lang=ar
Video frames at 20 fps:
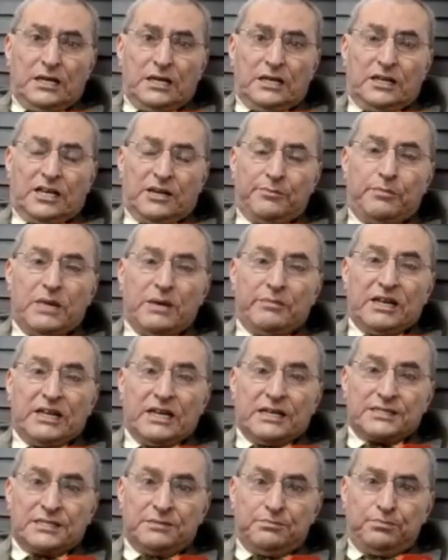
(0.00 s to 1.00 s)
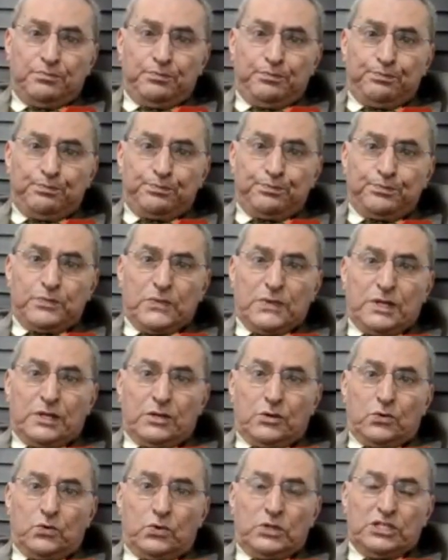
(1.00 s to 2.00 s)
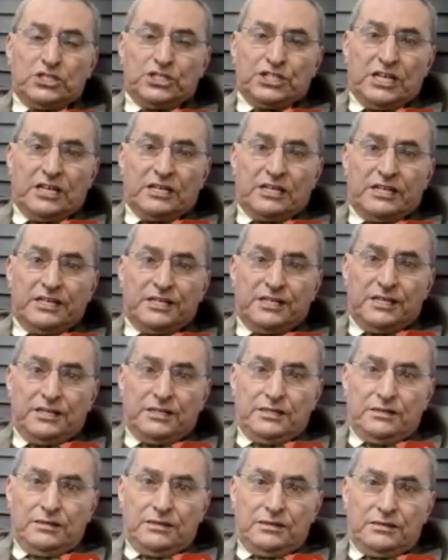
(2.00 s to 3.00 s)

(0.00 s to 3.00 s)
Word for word: الكمامه لازم ولي زياده اليدين